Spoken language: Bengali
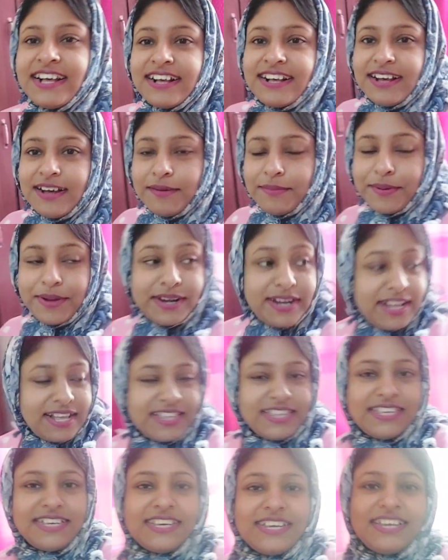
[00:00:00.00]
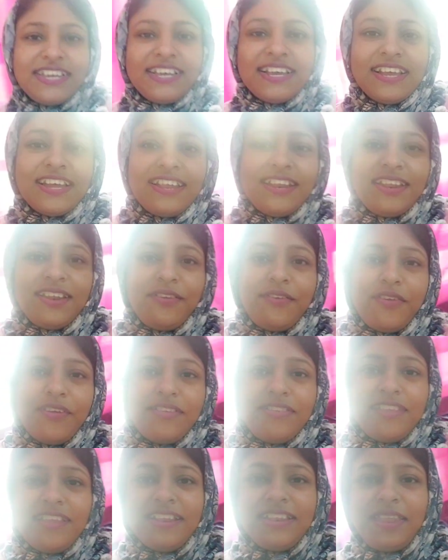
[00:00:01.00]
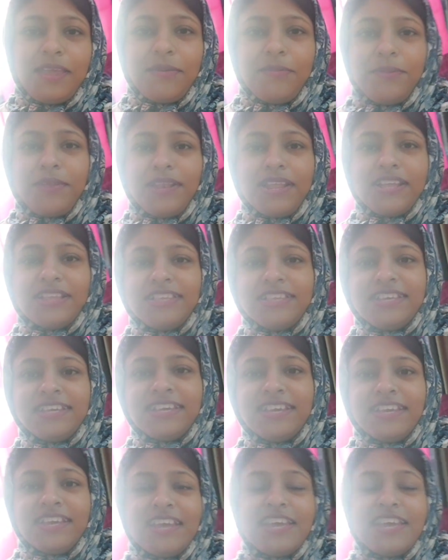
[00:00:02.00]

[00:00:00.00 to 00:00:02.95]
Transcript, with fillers: কাবার্ড আছে এখানে ড্রেসিং টেবিল আছে